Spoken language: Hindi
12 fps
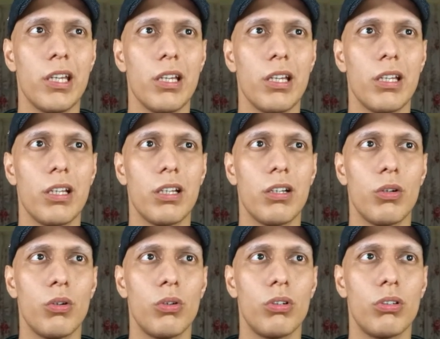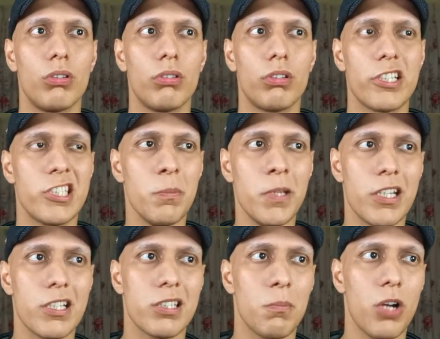कि किसी
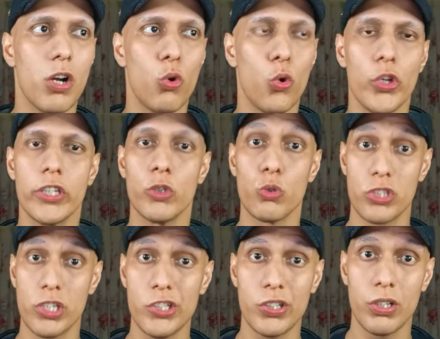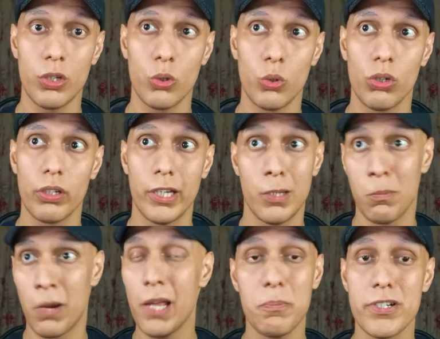भी किस्म का कोई यूजेज
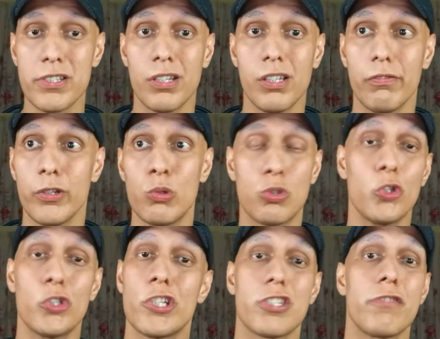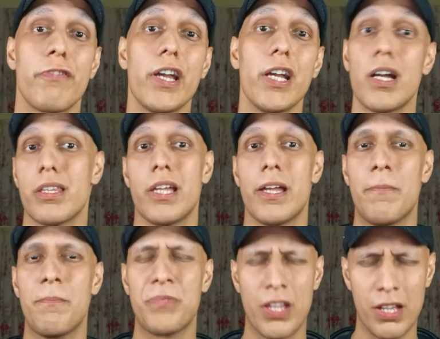इन माई पर्सनल व्यू उसको जस्टिफाई करता
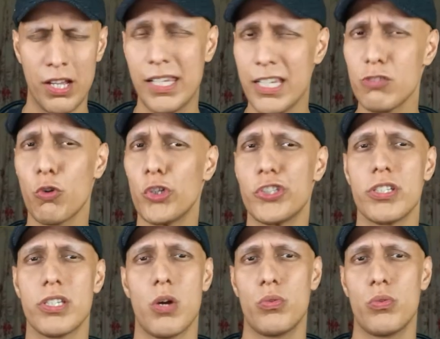है लेट्स वॉच दिस